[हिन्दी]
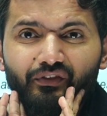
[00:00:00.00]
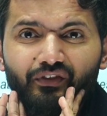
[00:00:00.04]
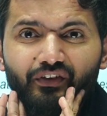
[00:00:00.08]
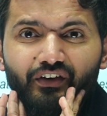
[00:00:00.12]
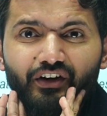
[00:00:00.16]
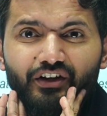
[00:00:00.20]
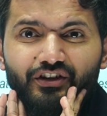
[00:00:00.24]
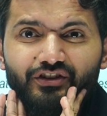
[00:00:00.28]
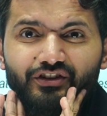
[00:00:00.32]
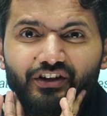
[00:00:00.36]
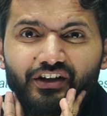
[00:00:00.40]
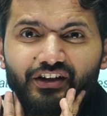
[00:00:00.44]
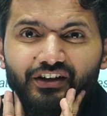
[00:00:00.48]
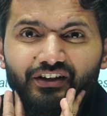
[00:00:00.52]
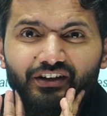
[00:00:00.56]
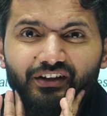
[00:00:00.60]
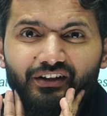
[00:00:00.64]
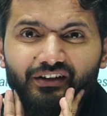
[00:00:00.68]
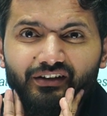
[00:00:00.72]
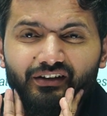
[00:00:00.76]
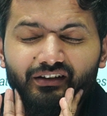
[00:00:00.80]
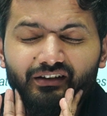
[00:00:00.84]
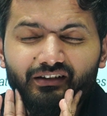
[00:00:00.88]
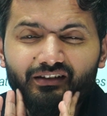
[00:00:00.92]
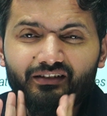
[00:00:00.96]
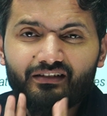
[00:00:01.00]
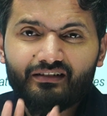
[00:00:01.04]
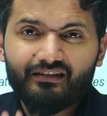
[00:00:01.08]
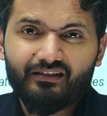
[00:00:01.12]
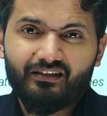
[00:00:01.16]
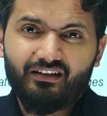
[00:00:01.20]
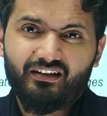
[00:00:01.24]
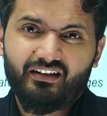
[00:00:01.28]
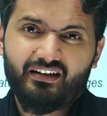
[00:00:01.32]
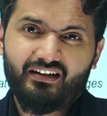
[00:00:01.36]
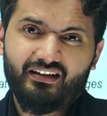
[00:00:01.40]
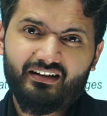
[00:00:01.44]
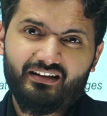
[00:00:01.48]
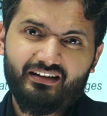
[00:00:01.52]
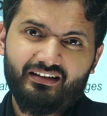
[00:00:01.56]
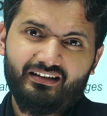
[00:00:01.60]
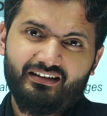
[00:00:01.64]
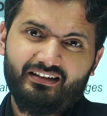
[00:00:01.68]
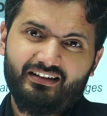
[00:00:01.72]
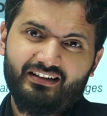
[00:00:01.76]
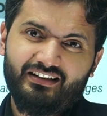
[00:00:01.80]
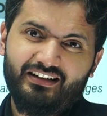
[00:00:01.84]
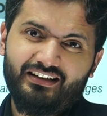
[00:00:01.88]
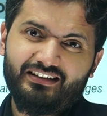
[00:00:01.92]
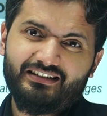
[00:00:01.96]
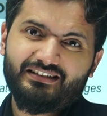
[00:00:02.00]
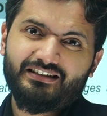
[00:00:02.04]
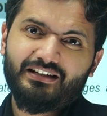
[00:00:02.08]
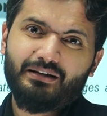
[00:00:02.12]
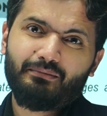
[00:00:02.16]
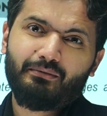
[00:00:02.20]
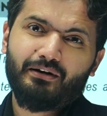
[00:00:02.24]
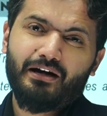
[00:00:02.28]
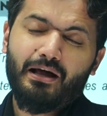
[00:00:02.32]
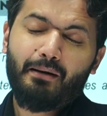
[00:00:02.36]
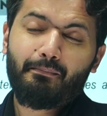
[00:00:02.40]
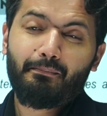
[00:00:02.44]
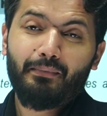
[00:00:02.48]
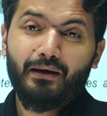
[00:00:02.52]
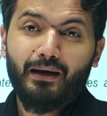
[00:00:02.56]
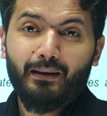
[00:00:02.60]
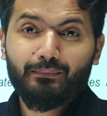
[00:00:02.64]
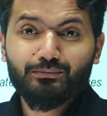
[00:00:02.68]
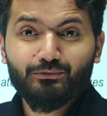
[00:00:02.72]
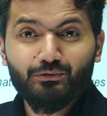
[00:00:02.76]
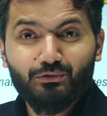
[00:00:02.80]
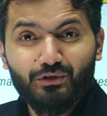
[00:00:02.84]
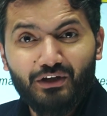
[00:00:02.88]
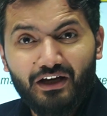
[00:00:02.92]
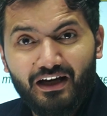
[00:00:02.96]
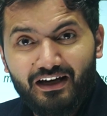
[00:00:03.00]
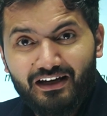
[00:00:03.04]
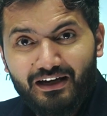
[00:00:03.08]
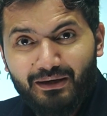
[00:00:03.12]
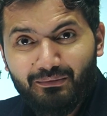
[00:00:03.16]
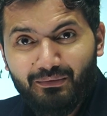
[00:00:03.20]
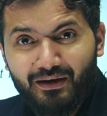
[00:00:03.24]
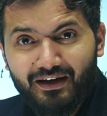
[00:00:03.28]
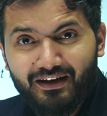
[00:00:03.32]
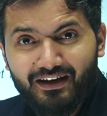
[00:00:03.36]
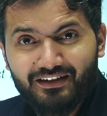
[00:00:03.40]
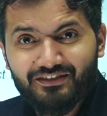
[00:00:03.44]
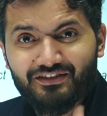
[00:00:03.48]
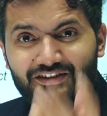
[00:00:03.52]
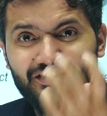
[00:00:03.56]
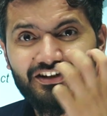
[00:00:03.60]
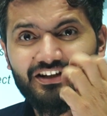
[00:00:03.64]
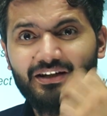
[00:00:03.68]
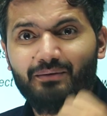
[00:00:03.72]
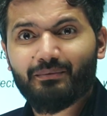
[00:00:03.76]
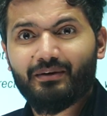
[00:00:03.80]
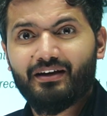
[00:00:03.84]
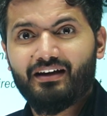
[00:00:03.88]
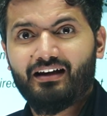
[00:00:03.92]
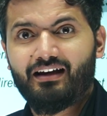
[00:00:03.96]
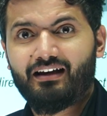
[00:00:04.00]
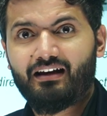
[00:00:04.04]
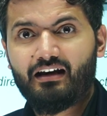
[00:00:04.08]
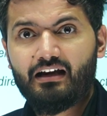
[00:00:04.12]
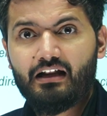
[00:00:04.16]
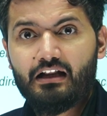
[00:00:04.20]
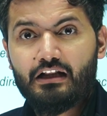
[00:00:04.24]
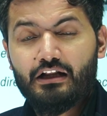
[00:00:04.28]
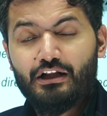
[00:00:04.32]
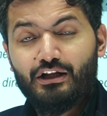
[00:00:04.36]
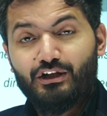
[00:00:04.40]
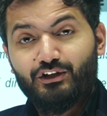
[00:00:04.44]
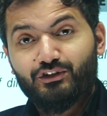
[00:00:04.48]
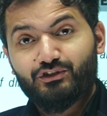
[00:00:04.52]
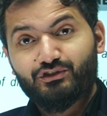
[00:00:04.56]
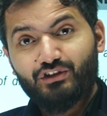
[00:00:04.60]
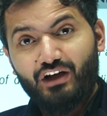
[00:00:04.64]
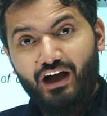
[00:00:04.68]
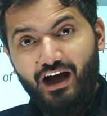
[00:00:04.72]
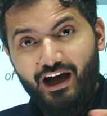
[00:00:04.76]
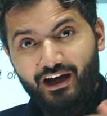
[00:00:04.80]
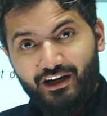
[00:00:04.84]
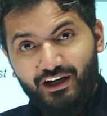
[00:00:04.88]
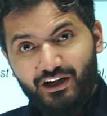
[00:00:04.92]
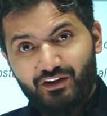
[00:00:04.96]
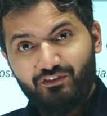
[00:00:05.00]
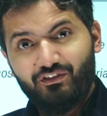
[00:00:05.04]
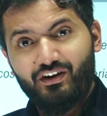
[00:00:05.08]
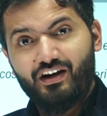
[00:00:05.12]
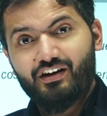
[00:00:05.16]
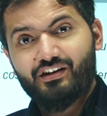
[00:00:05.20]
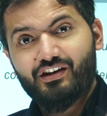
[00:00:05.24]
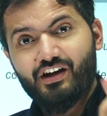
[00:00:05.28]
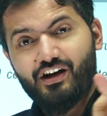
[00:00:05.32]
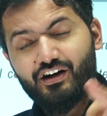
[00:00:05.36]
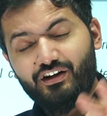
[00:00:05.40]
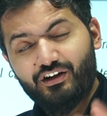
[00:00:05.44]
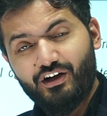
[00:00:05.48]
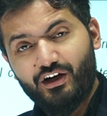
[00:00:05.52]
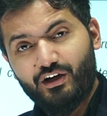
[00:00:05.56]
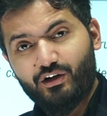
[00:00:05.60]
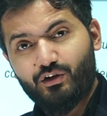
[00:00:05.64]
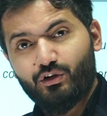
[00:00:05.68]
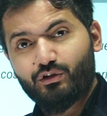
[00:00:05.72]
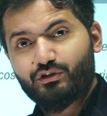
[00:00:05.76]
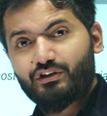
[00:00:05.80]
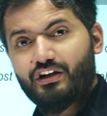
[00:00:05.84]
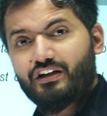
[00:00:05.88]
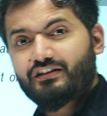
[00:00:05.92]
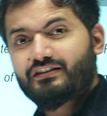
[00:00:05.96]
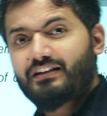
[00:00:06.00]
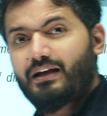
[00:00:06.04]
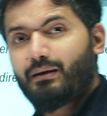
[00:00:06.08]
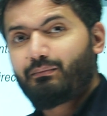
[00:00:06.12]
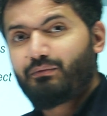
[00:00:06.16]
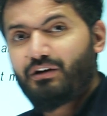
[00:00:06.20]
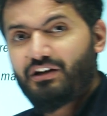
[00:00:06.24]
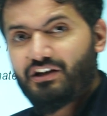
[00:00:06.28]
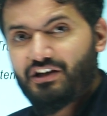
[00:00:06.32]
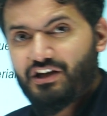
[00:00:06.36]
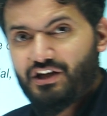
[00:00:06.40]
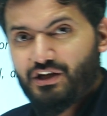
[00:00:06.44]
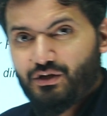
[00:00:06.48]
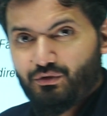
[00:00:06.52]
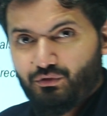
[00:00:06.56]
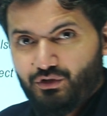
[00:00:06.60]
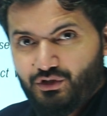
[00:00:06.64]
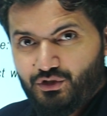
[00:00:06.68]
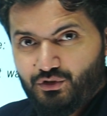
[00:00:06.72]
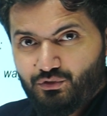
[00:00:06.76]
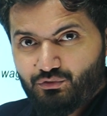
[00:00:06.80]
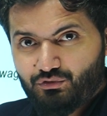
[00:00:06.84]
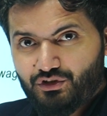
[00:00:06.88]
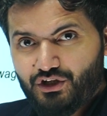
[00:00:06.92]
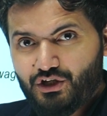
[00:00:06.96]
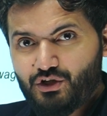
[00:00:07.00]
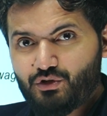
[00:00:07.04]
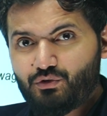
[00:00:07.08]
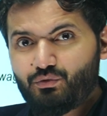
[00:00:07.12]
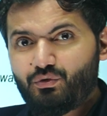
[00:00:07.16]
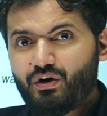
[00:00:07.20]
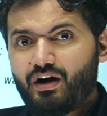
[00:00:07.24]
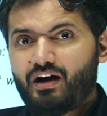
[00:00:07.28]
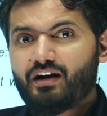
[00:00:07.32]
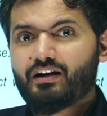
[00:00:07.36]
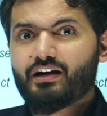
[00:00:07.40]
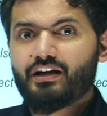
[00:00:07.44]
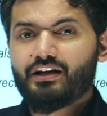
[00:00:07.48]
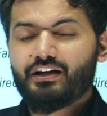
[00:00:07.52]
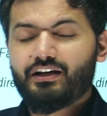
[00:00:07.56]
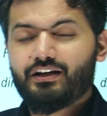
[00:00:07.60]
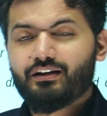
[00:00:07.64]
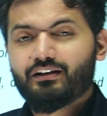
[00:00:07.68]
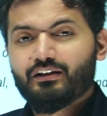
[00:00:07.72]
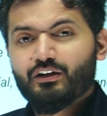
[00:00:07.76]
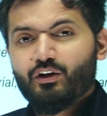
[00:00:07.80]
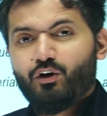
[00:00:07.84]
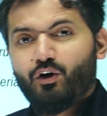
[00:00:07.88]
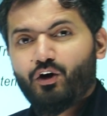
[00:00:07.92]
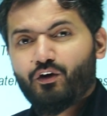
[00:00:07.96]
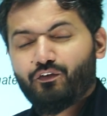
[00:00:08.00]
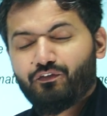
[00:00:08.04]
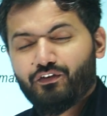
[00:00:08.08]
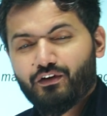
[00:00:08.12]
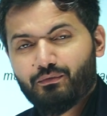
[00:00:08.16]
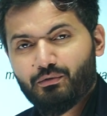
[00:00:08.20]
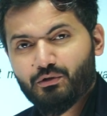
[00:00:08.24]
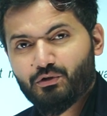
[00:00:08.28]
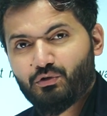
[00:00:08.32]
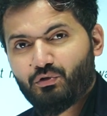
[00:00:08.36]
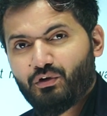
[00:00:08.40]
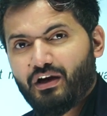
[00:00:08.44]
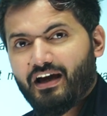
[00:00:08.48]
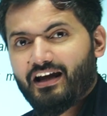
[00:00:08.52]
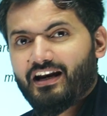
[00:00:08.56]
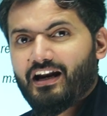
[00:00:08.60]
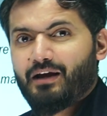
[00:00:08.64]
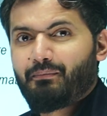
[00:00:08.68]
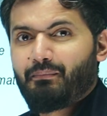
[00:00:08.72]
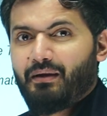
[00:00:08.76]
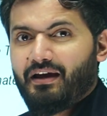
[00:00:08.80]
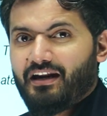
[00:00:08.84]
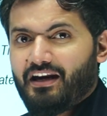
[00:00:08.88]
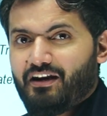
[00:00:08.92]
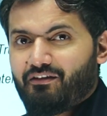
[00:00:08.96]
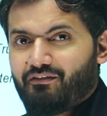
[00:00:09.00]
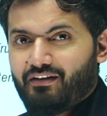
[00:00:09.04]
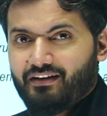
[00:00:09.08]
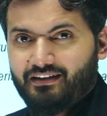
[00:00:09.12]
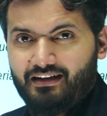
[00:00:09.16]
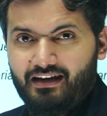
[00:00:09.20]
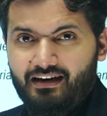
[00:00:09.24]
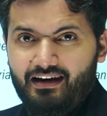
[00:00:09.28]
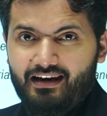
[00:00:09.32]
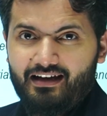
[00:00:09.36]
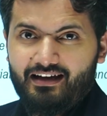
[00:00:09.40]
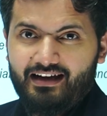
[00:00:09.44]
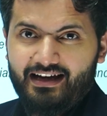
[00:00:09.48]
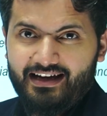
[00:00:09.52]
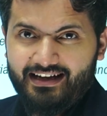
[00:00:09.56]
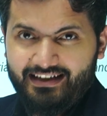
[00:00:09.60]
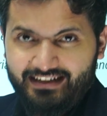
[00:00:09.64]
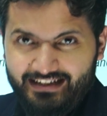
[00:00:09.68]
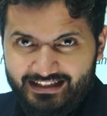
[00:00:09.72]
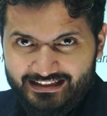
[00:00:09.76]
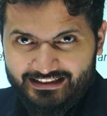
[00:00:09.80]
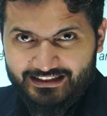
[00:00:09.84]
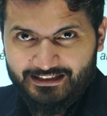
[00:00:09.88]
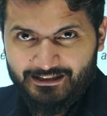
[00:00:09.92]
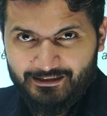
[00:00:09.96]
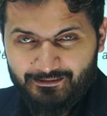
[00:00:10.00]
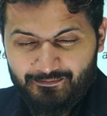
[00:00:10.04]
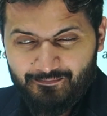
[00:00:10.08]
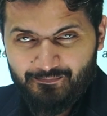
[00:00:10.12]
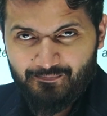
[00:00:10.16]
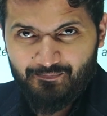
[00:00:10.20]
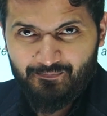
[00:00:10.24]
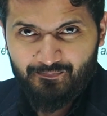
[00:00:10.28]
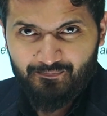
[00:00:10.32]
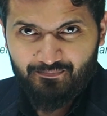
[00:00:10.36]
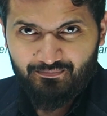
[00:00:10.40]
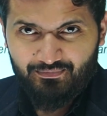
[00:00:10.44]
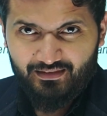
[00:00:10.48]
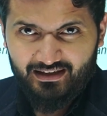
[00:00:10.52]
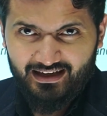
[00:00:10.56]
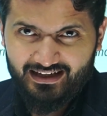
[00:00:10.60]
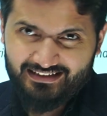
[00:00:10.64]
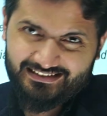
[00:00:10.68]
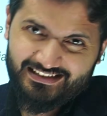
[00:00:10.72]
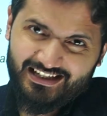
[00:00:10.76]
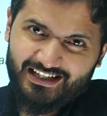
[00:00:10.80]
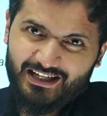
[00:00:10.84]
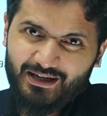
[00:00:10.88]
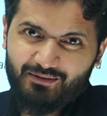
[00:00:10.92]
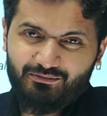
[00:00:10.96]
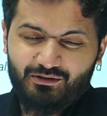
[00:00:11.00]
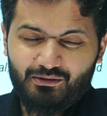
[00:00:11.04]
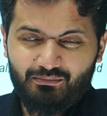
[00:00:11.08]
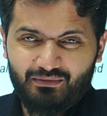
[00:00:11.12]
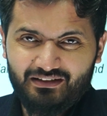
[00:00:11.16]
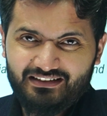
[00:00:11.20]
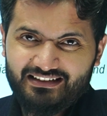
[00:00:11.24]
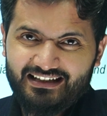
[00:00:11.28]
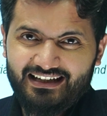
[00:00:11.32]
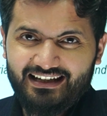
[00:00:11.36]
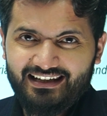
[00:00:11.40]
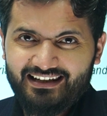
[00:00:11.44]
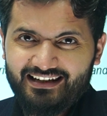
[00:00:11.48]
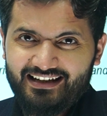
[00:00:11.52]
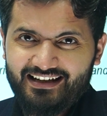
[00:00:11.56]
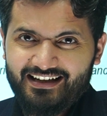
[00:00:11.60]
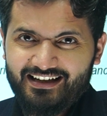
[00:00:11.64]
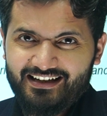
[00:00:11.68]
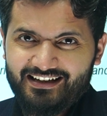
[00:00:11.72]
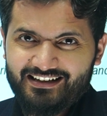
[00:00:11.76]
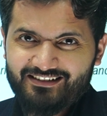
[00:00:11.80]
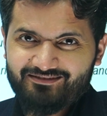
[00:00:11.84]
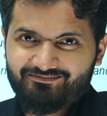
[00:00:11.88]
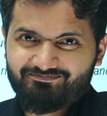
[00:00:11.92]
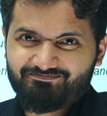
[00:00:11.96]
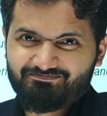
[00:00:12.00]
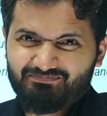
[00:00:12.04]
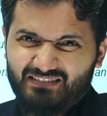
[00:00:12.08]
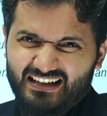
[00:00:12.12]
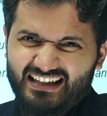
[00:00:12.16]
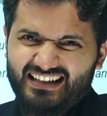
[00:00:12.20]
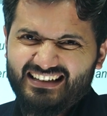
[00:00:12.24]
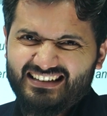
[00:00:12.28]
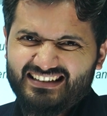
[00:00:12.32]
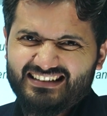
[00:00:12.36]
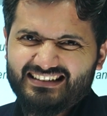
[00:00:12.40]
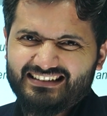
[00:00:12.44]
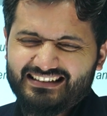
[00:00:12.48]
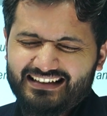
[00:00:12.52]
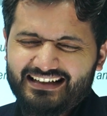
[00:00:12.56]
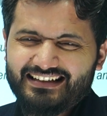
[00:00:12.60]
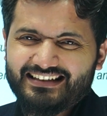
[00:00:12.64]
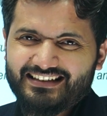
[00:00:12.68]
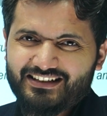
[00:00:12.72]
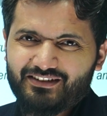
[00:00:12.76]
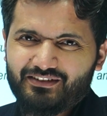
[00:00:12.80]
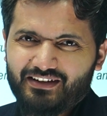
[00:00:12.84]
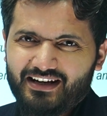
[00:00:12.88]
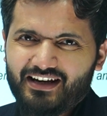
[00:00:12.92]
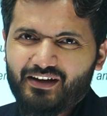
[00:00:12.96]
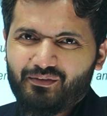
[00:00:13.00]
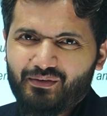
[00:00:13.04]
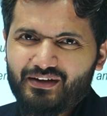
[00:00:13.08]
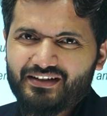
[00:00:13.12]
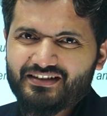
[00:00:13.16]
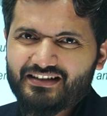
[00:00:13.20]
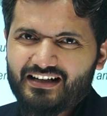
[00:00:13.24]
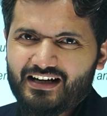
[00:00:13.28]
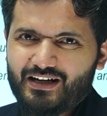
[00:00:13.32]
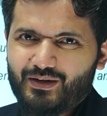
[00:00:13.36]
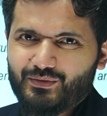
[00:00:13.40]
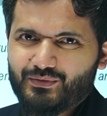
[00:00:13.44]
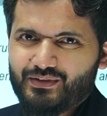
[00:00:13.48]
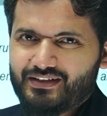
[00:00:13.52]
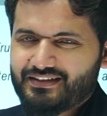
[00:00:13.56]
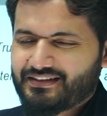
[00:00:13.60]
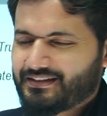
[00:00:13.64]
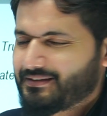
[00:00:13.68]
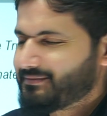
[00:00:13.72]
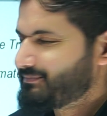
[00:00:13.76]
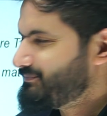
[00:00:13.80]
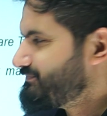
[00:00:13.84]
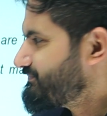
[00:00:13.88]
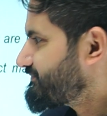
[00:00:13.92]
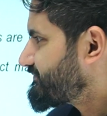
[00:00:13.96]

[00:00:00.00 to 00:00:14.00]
फिनिश नहीं की थी अरे रे इससे बड़ा पाप तू क्या कमाएगा जिंदगी में यार सारी वर्किंग डिट्टो तेरे सामने की हुई यूं की यूं आ गई और फिर भी तू कह रहा है मैंने वर्किंग लगाई नहीं थी ऐसा गेम तो मत खेलना यार प्लीज रिक्वेस्ट कर रहा हूं तेरे से